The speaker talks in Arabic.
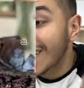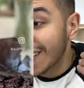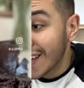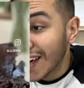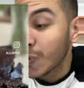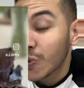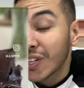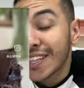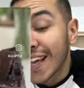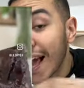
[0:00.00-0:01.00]
دقيقه بتقول
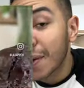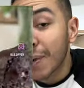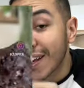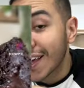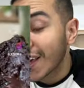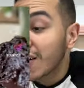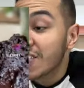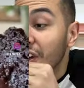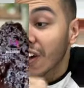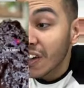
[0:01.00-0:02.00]
ان دي اجمل كيكه
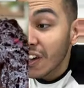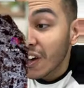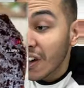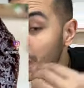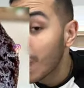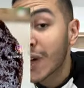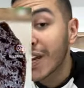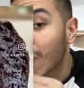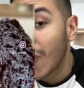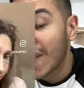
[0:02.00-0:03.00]
صحيه ممكن
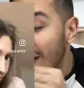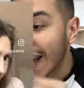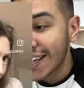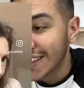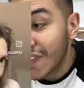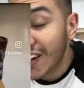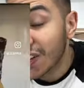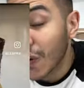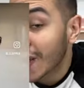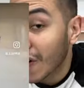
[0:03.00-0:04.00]
ناكلها في حياتنا فانا
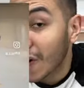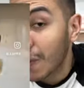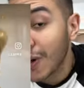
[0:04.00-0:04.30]
دلوقتي هجربها